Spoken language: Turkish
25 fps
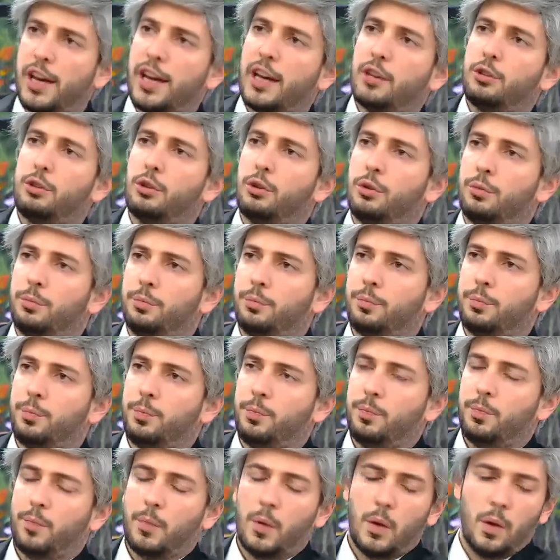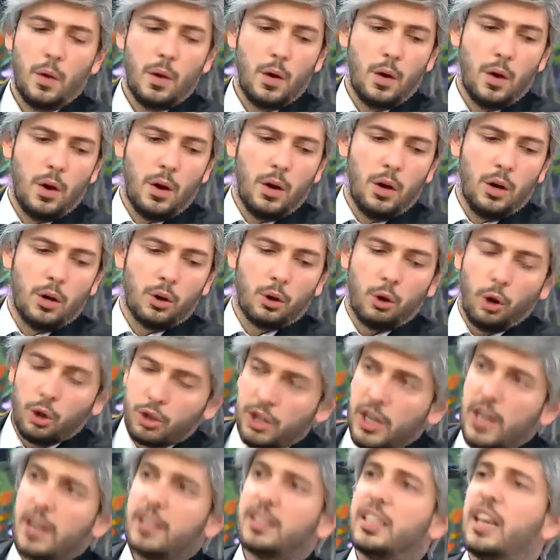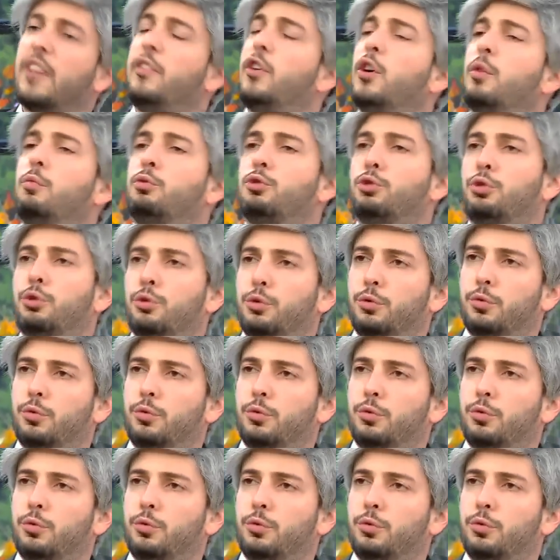geçiyorum. Kocanı seviyor musun?